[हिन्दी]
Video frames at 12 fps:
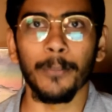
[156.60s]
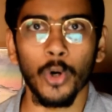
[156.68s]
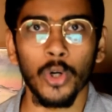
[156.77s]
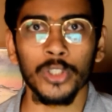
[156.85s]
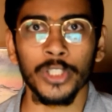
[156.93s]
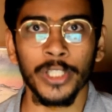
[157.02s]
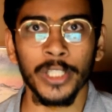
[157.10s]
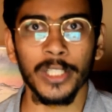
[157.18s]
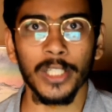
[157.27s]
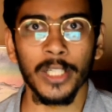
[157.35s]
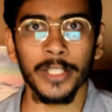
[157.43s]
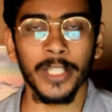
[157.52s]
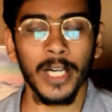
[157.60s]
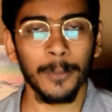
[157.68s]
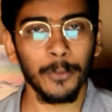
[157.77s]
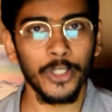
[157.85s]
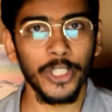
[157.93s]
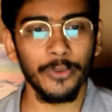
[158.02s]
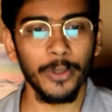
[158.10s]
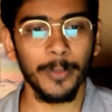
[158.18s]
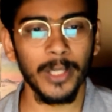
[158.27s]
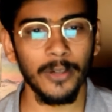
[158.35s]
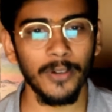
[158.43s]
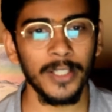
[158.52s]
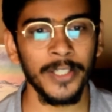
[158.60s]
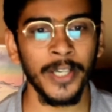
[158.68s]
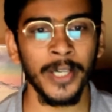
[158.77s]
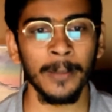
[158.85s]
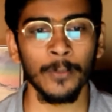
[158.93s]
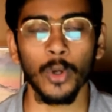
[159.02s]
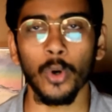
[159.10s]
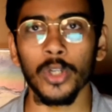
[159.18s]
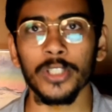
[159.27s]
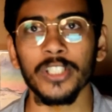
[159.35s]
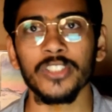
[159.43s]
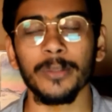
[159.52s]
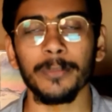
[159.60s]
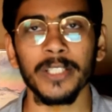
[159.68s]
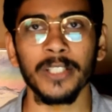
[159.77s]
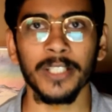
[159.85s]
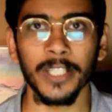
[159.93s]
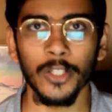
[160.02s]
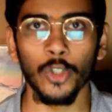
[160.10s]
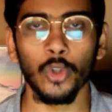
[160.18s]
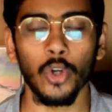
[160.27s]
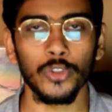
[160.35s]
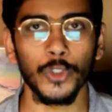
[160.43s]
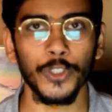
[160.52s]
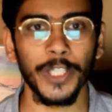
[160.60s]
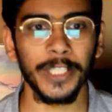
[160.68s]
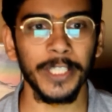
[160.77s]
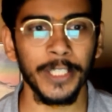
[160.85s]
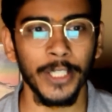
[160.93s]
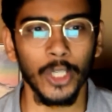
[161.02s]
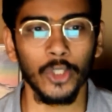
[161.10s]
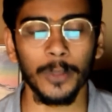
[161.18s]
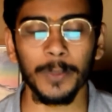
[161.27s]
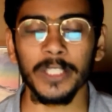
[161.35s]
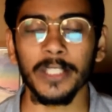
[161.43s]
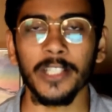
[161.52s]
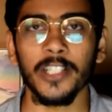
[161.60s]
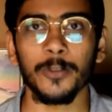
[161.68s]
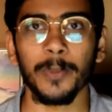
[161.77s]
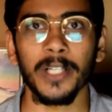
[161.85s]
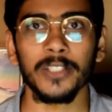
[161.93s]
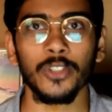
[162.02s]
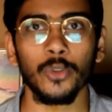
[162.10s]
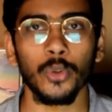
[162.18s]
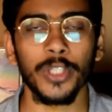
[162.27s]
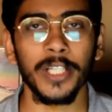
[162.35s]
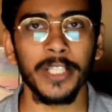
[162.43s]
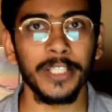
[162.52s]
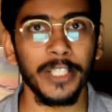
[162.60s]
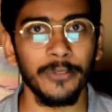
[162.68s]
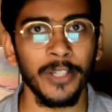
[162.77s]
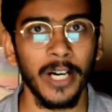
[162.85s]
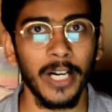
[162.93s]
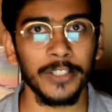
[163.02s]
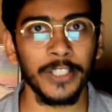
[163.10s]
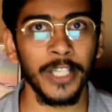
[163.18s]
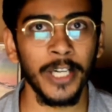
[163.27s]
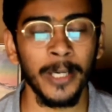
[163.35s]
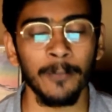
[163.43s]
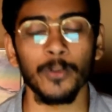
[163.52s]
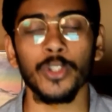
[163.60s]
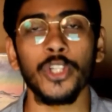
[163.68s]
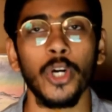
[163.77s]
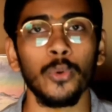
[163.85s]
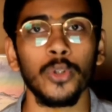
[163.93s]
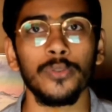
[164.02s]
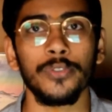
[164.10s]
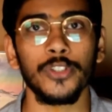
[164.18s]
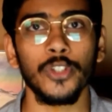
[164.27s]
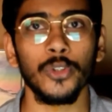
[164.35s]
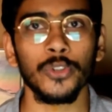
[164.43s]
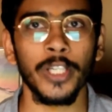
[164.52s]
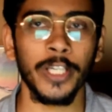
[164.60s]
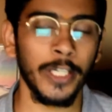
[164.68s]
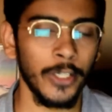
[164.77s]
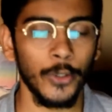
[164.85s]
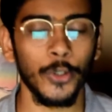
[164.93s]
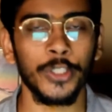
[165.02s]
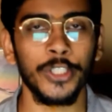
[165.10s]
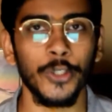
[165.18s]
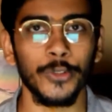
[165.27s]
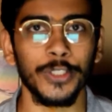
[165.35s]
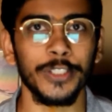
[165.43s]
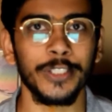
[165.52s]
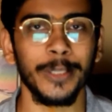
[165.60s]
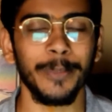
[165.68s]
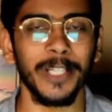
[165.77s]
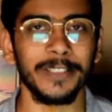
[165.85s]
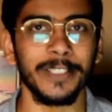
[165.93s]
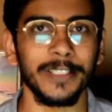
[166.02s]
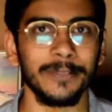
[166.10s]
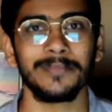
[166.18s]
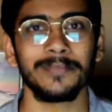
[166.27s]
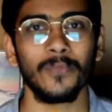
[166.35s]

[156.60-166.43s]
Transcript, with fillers: बहुत ही किलर ये आपको टीवी मिलने वाली है और दिसंबर तक ये लॉन्च हो जाएगी तो आप देखते हैं किस प्रकार से नोकिया की टीवी आती है क्या ओवरऑल फीचर होते हैं और क्या होती है इसकी प्राइसिंग